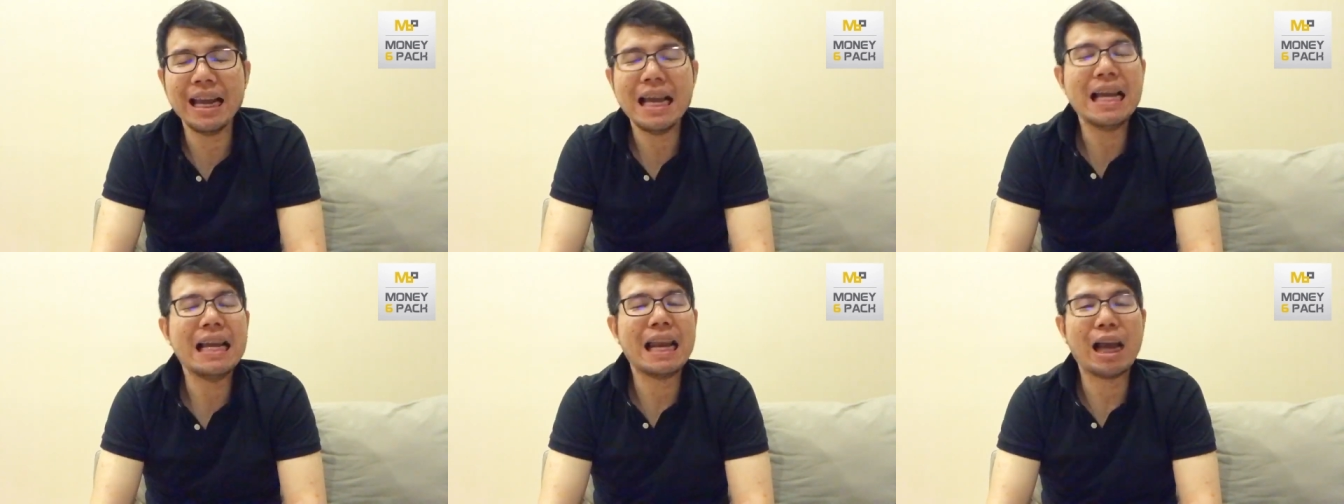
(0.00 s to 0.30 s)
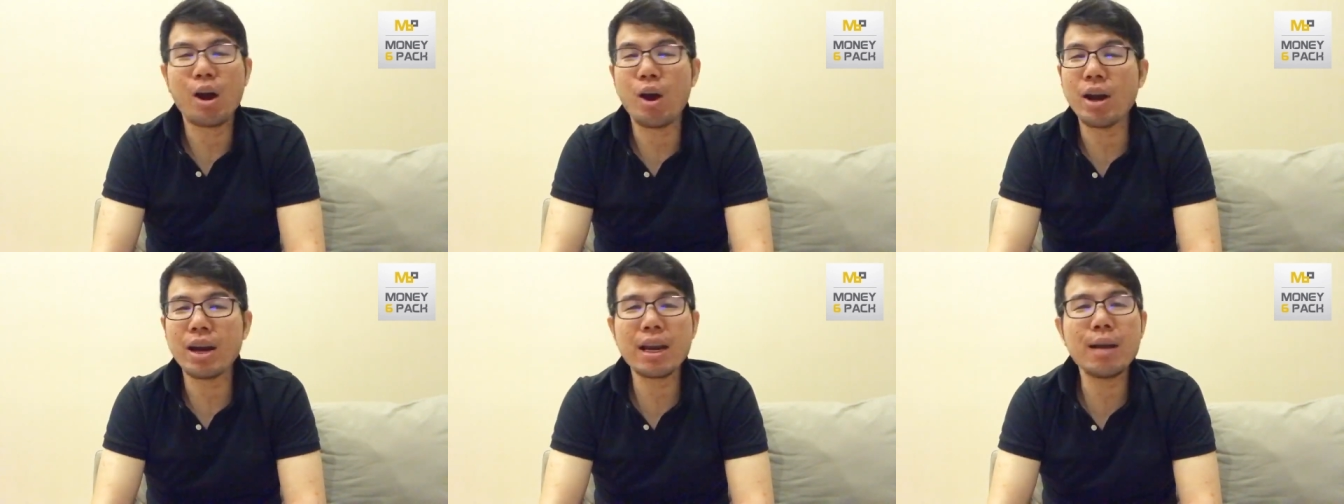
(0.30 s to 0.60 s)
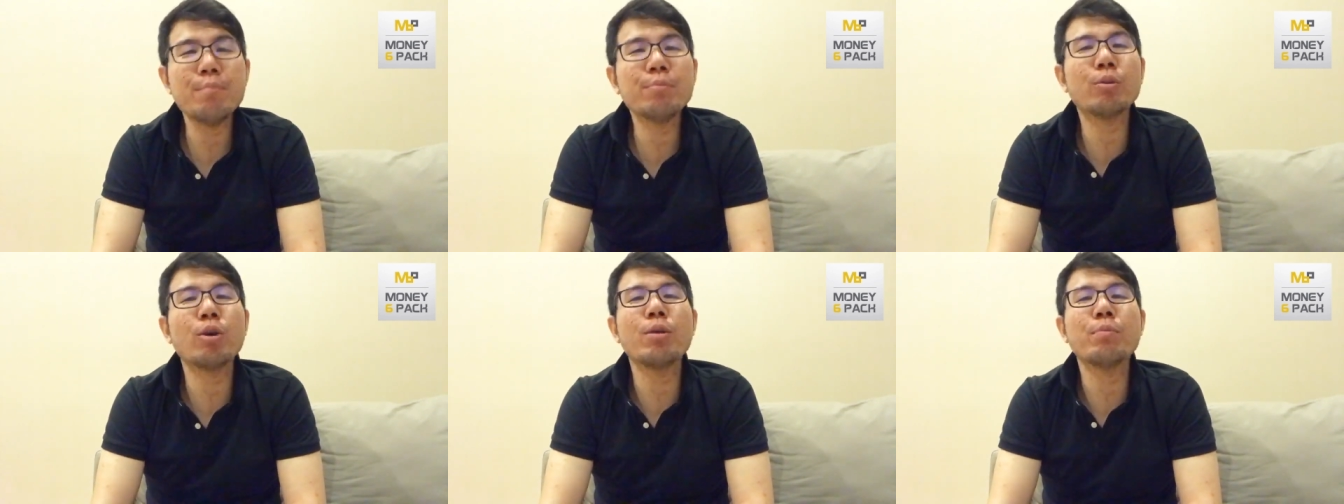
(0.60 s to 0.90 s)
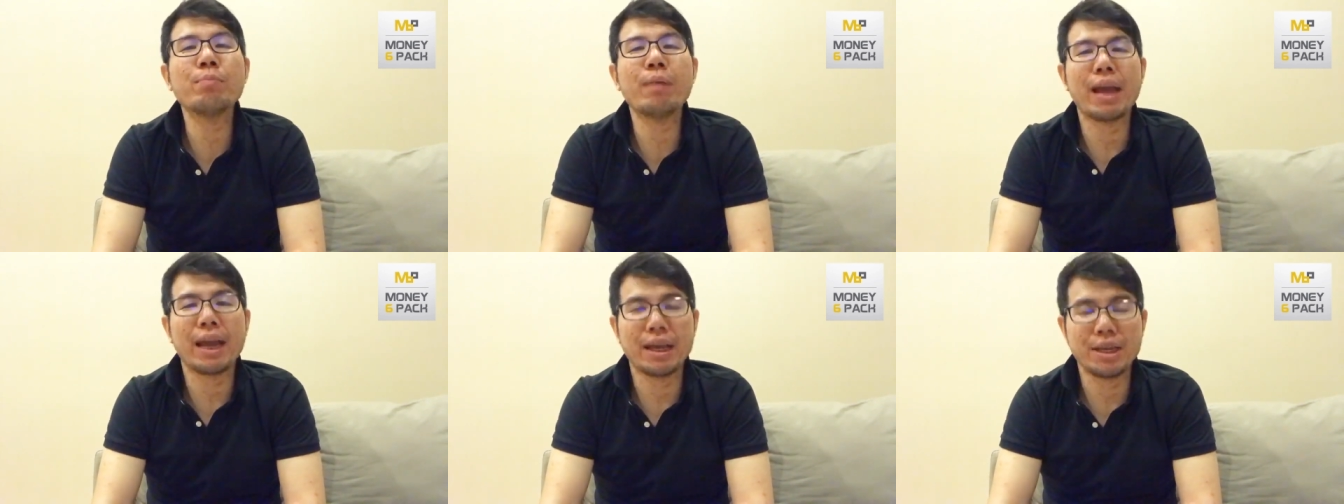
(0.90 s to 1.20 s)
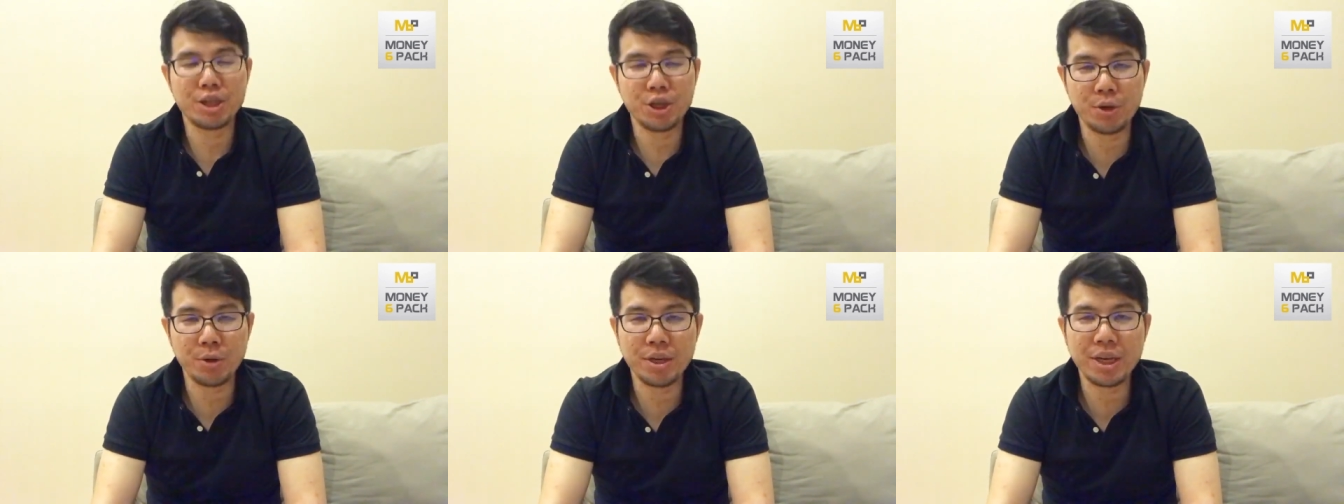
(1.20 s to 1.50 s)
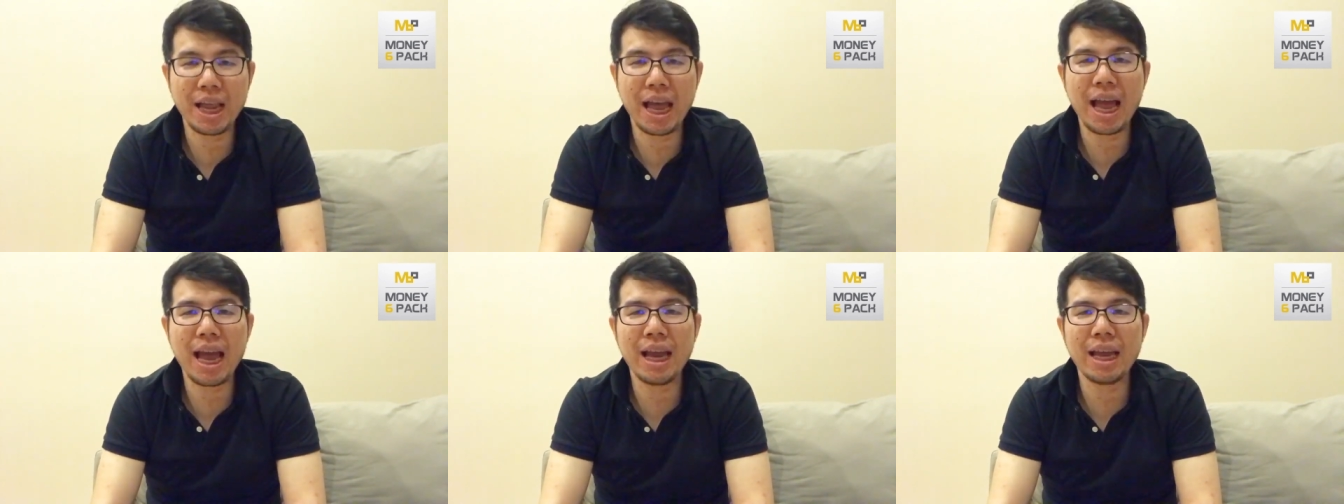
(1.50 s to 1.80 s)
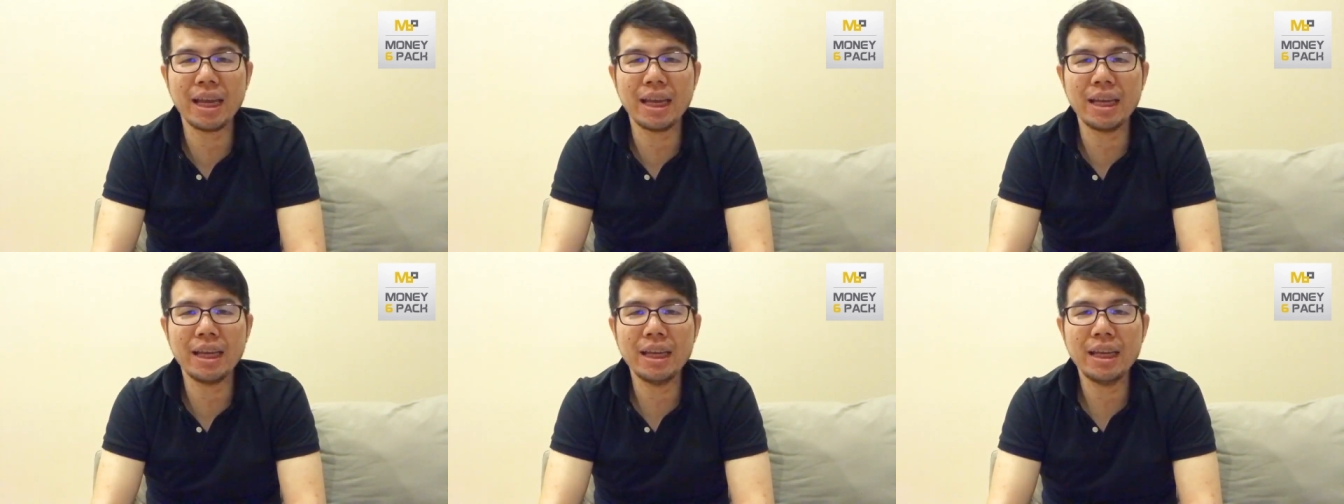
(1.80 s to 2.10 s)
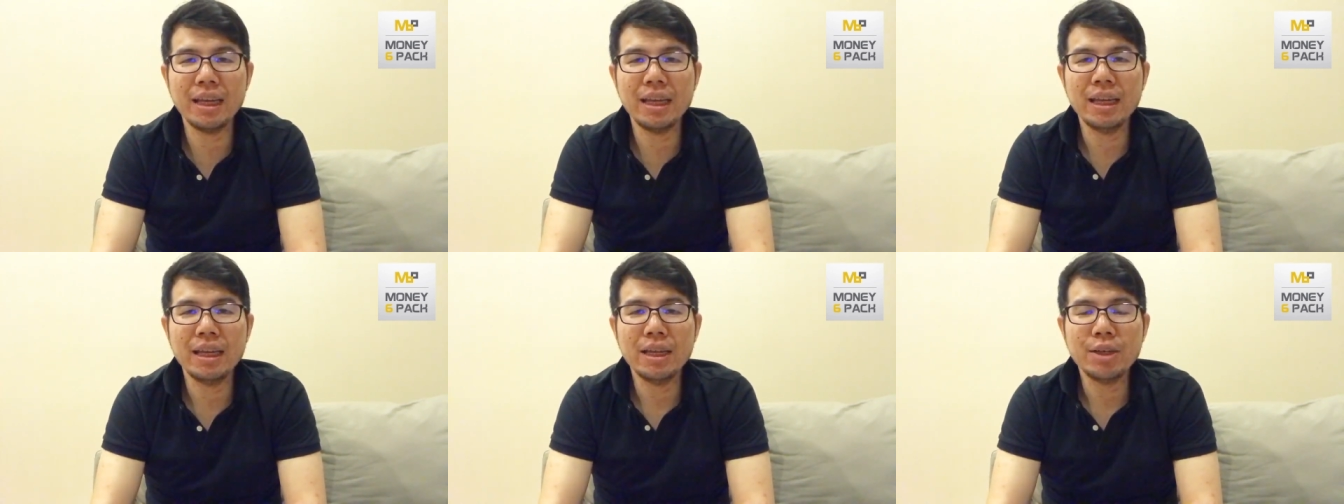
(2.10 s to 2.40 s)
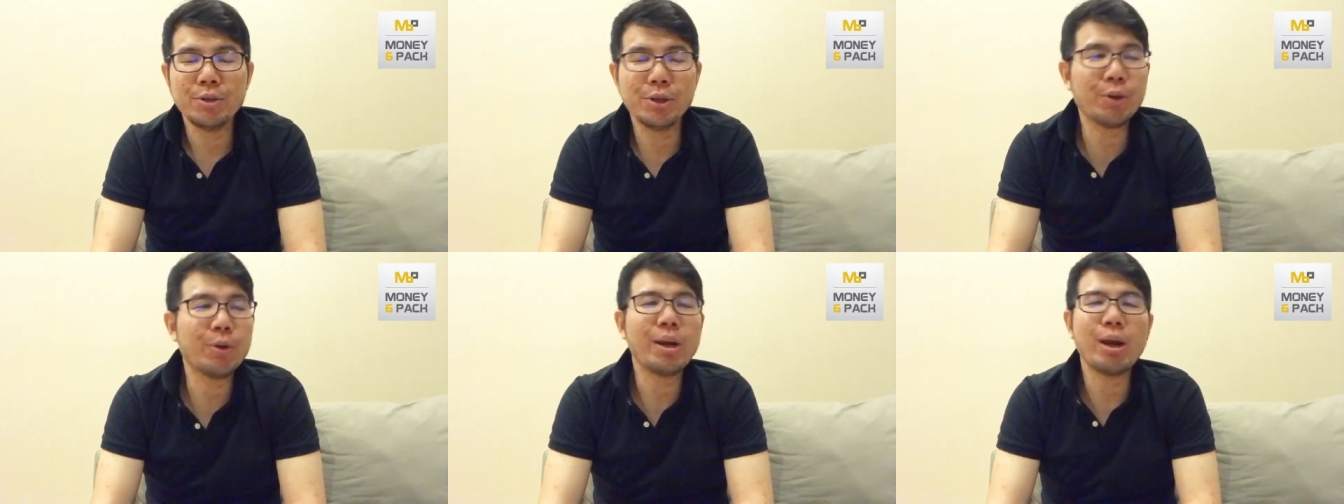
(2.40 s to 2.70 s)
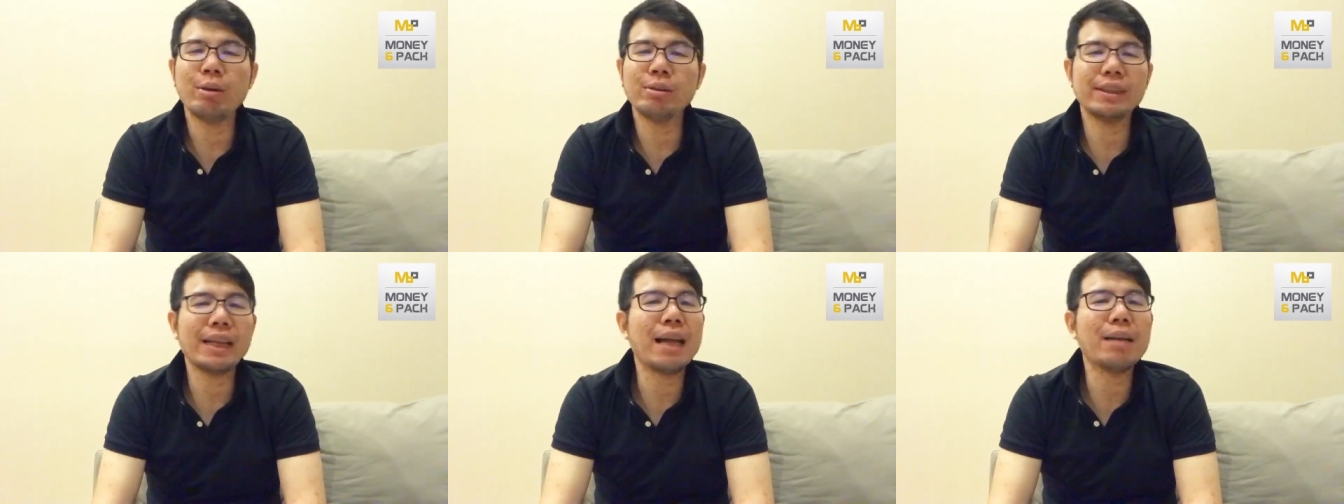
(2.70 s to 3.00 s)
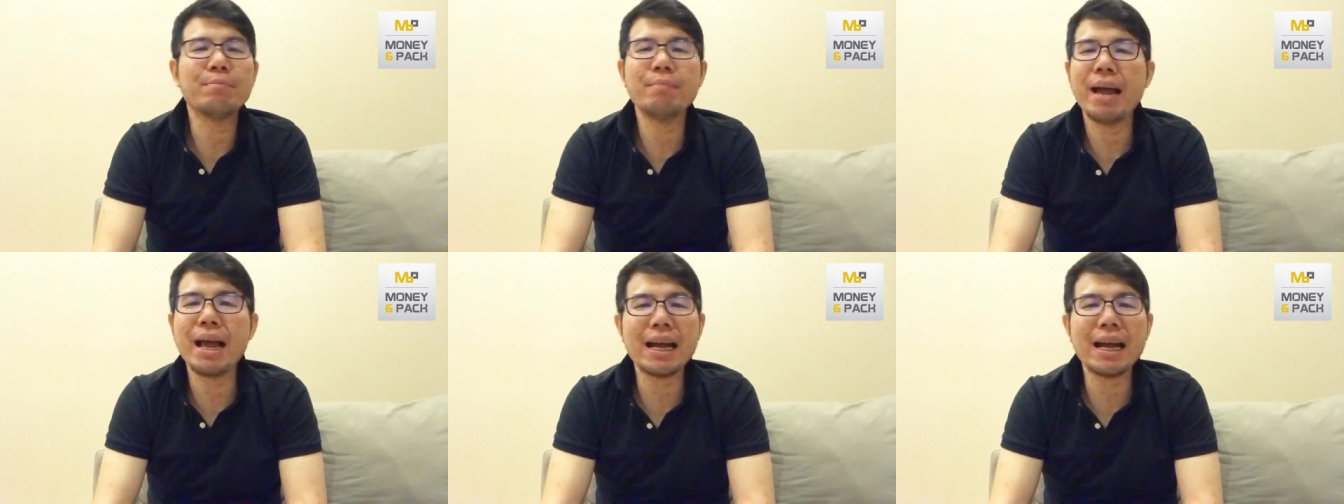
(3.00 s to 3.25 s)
แล้วก็เริ่มต้นใหม่ชีวิตได้ชีวิตของเราสั้นมากค